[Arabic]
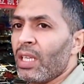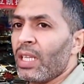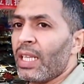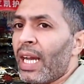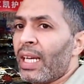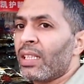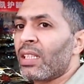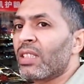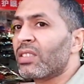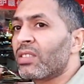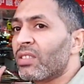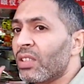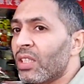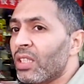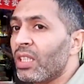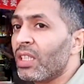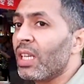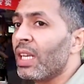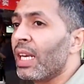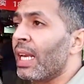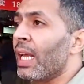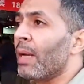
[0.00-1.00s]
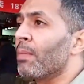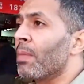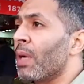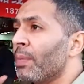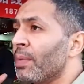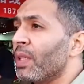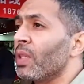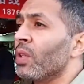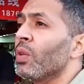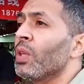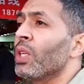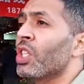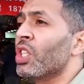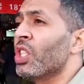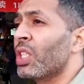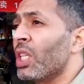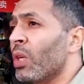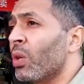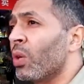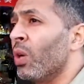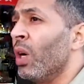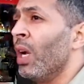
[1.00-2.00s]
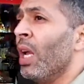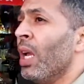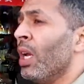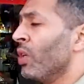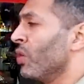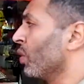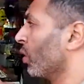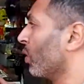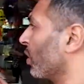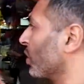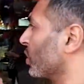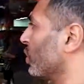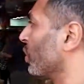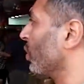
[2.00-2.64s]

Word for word: يعني الصينيين لما بيجوا يشتروا يخشوا